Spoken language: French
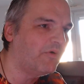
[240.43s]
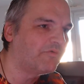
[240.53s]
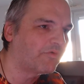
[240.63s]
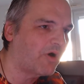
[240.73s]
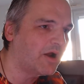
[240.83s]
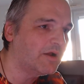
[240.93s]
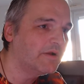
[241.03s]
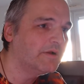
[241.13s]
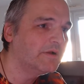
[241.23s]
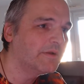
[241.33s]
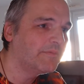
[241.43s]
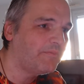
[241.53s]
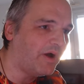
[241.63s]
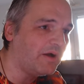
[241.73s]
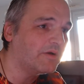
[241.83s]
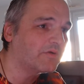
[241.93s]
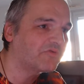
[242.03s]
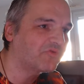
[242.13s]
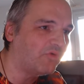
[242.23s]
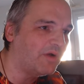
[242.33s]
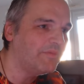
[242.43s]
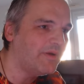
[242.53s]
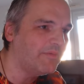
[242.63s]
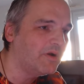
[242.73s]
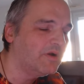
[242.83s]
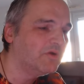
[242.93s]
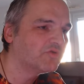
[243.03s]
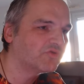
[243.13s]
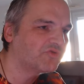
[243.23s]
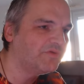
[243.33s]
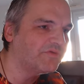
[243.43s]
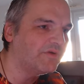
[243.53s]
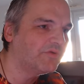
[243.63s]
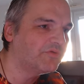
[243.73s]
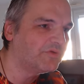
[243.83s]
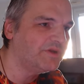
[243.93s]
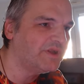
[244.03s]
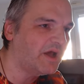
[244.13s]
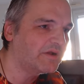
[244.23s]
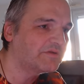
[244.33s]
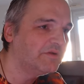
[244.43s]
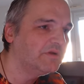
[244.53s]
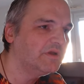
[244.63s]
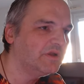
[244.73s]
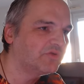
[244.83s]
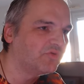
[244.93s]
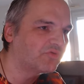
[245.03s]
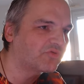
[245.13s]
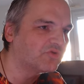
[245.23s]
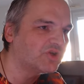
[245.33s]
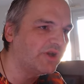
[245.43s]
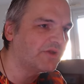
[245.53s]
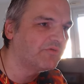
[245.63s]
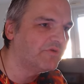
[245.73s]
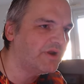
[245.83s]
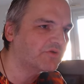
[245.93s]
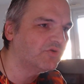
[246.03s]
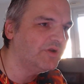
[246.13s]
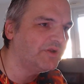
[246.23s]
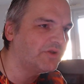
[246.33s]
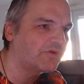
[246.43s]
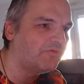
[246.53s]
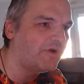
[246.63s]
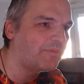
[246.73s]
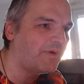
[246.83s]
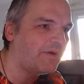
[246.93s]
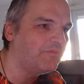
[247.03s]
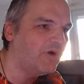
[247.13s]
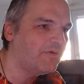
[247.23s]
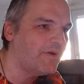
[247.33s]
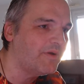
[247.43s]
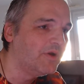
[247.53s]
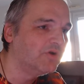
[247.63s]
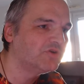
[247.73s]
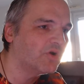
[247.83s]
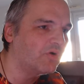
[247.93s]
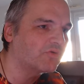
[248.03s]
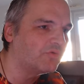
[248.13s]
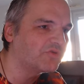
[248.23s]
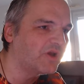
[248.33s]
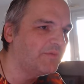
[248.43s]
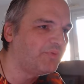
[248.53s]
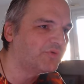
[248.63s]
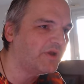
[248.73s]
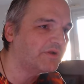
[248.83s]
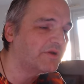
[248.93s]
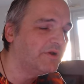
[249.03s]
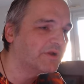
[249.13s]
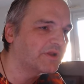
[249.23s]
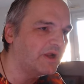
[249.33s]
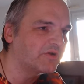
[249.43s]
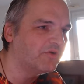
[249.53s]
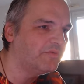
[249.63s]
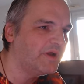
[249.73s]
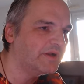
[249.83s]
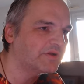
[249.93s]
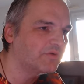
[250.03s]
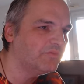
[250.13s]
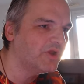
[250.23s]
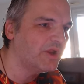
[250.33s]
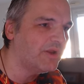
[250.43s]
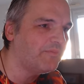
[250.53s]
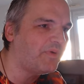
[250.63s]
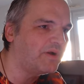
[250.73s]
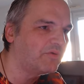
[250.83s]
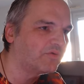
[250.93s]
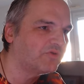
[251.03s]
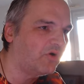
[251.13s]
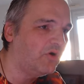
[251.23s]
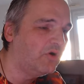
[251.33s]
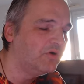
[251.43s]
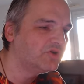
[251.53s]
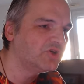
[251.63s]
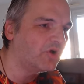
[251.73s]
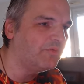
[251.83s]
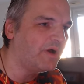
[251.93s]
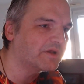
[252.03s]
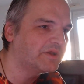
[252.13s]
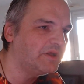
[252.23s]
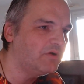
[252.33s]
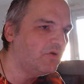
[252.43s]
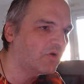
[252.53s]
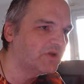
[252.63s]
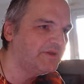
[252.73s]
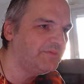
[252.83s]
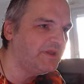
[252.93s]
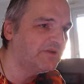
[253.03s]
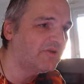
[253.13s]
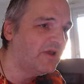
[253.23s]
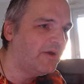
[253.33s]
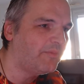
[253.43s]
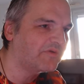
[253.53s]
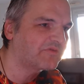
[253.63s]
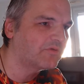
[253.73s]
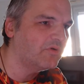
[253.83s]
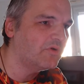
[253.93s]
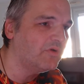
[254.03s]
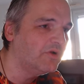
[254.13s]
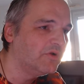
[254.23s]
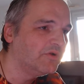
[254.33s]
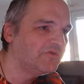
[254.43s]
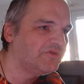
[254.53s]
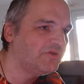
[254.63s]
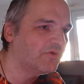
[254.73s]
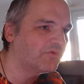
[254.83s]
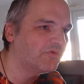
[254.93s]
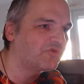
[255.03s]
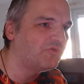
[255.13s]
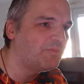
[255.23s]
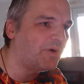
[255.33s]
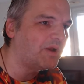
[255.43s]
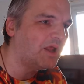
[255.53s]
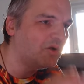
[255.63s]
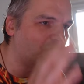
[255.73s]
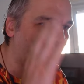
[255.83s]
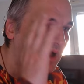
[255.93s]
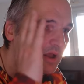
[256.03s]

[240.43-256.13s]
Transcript: voie par soi-même. Je suis un autodidacte et tout ce que j'ai découvert, je l'ai découvert par moi-même. J'ai rencontré peut-être quelques maîtres, mais pas longtemps. J'ai remarqué leurs limites parce que si on ne suit pas la loi